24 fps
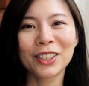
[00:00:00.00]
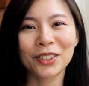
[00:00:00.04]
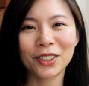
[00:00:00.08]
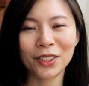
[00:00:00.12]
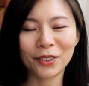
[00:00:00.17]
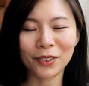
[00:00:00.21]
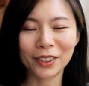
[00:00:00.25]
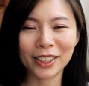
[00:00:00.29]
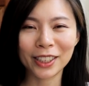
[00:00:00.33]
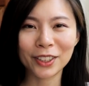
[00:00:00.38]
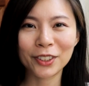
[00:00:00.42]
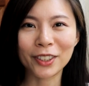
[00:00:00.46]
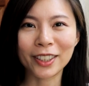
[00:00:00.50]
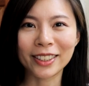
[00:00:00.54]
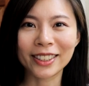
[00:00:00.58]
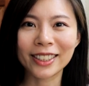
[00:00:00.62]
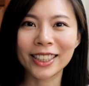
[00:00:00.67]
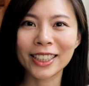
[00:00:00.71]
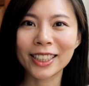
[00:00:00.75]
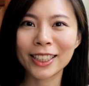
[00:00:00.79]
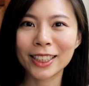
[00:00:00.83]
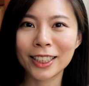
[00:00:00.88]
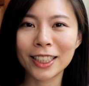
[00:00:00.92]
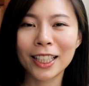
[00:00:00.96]
所以我的选
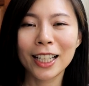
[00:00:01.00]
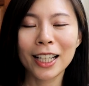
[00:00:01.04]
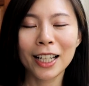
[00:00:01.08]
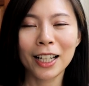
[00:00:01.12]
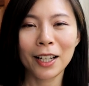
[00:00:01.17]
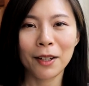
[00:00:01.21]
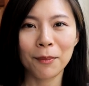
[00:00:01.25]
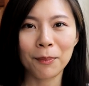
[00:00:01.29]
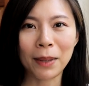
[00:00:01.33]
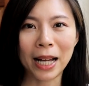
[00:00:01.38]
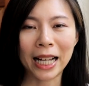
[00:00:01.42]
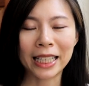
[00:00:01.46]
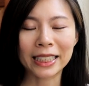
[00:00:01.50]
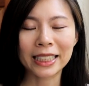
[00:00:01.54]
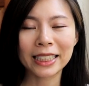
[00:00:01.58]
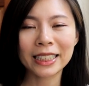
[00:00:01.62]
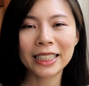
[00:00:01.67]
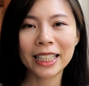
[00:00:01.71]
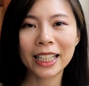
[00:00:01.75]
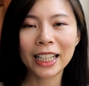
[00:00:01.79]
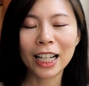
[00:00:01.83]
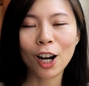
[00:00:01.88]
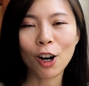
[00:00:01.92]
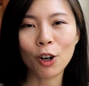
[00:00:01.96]
择是把这
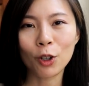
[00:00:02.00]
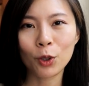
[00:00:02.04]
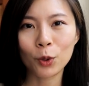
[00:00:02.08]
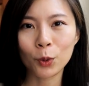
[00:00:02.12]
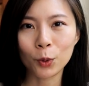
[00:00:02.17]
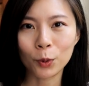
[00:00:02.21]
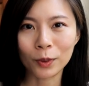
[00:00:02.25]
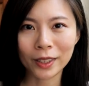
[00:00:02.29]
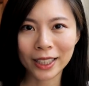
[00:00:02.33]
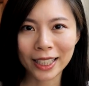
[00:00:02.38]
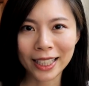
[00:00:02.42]
些考古